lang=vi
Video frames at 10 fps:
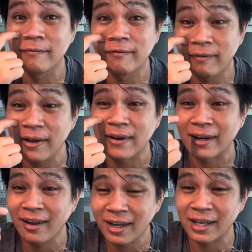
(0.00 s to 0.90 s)
mấy phần
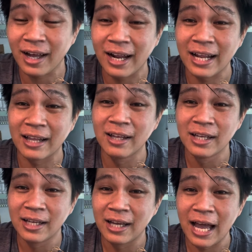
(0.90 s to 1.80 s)
đó thì có thể là
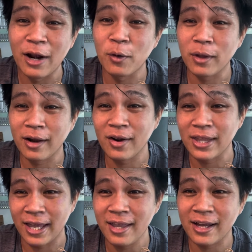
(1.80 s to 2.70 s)
alo cho nó nó
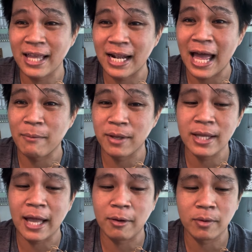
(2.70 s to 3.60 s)
chỉ cho cả nhà làm như thế
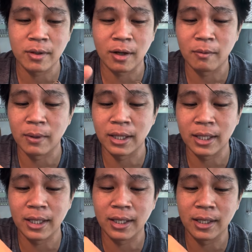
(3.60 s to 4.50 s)
nào còn mình
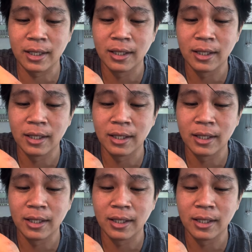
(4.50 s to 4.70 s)
thì